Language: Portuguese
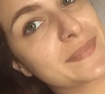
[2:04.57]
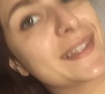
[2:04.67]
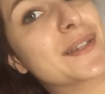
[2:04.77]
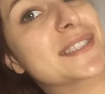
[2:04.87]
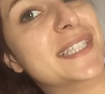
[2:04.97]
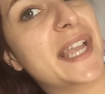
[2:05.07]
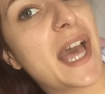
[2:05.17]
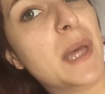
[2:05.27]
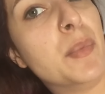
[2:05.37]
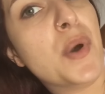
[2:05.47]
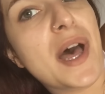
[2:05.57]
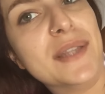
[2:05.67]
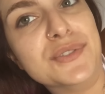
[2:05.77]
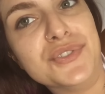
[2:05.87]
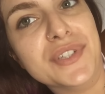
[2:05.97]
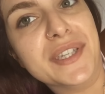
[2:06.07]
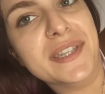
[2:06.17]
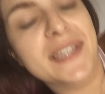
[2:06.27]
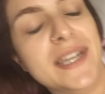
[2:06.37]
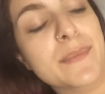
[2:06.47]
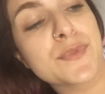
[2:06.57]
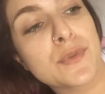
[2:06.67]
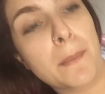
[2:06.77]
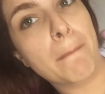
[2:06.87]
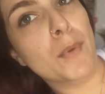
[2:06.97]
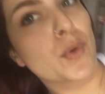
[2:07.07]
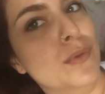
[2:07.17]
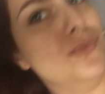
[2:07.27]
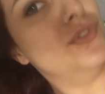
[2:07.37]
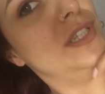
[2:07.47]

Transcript: Então, assim, há boatos de que teremos um bolo de